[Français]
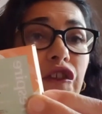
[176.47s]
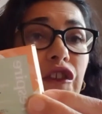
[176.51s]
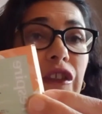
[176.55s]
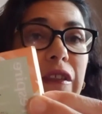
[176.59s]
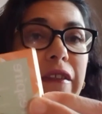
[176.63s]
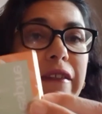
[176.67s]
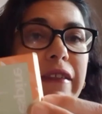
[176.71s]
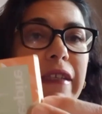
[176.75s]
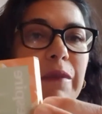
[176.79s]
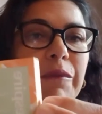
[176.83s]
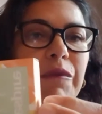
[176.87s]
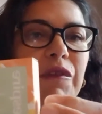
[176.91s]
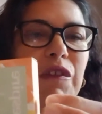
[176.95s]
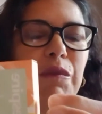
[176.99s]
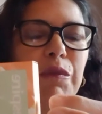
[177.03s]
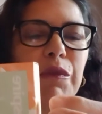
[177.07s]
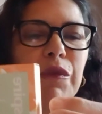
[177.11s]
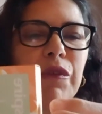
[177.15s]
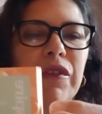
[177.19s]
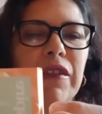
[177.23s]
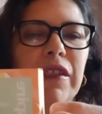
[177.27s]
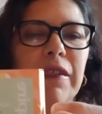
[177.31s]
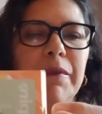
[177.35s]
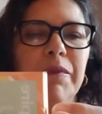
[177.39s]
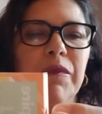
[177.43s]
j'ai été un petit
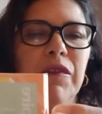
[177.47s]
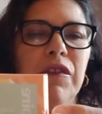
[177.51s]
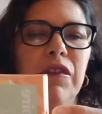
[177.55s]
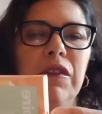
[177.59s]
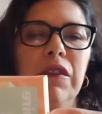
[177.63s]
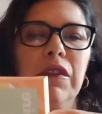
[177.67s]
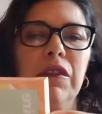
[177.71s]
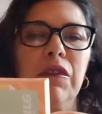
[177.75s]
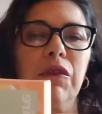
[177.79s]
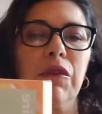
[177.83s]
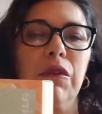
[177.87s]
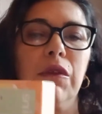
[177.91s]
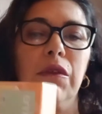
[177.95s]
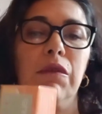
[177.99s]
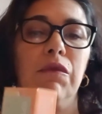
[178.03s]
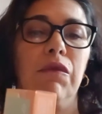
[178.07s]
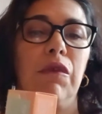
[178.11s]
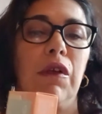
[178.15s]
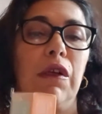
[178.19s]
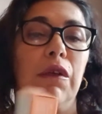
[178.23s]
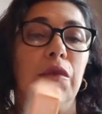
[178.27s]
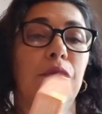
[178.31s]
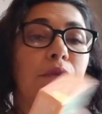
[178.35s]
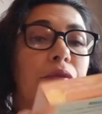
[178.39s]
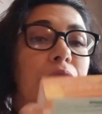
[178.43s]
peu sceptique euh,
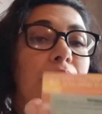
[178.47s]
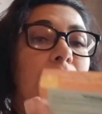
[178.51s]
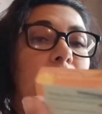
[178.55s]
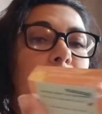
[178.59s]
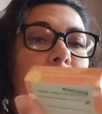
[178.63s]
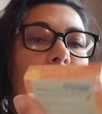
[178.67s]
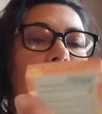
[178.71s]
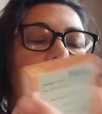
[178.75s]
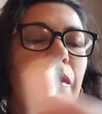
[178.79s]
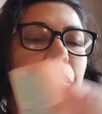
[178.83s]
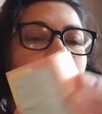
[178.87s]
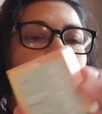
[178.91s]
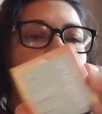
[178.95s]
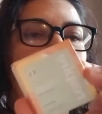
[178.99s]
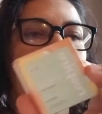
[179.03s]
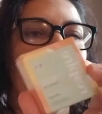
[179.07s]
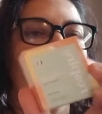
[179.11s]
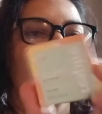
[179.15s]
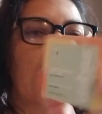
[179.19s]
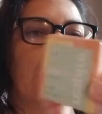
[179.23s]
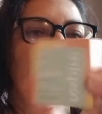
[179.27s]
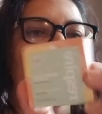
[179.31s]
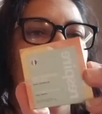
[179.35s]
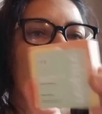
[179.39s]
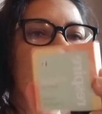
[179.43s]
voilà, par
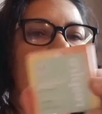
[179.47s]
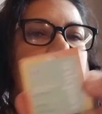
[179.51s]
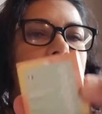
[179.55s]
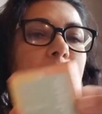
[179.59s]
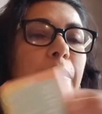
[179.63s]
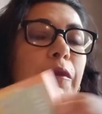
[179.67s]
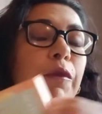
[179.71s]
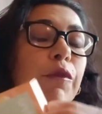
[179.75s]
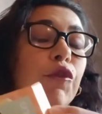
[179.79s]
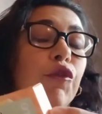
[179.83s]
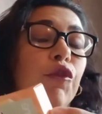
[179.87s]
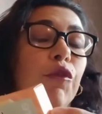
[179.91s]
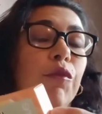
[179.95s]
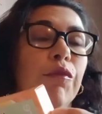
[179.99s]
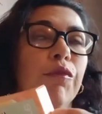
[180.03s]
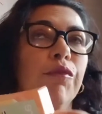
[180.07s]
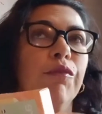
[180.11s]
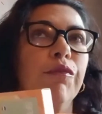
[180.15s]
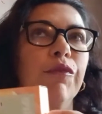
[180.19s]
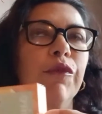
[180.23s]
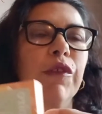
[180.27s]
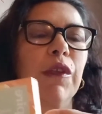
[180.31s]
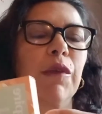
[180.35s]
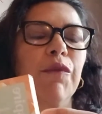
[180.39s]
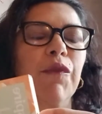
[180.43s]
rapport euh, à ça, parce que
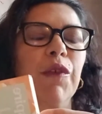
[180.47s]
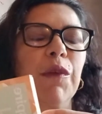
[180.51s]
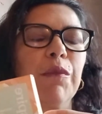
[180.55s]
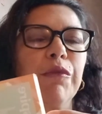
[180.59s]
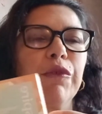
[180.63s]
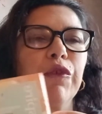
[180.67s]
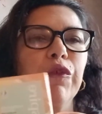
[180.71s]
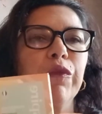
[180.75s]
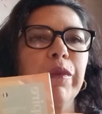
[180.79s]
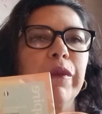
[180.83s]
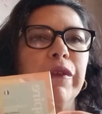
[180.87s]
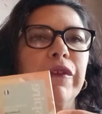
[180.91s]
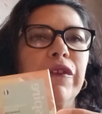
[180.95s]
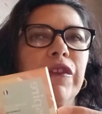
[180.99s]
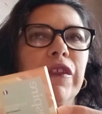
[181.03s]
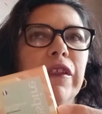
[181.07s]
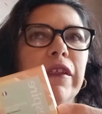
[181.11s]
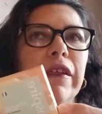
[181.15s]
ça me fait plus penser